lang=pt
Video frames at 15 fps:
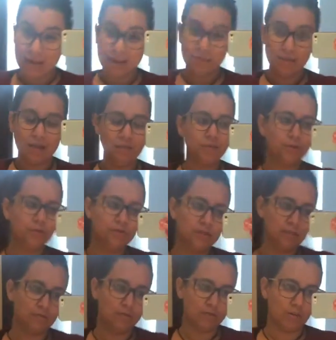bem, bem
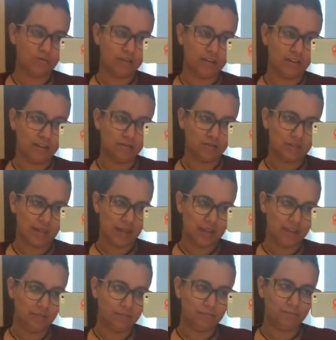friozinho, o sol tá querendo
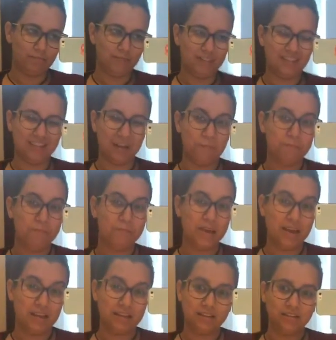sair mas está
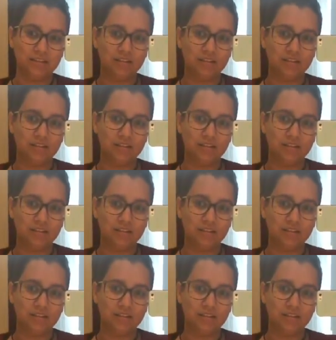bem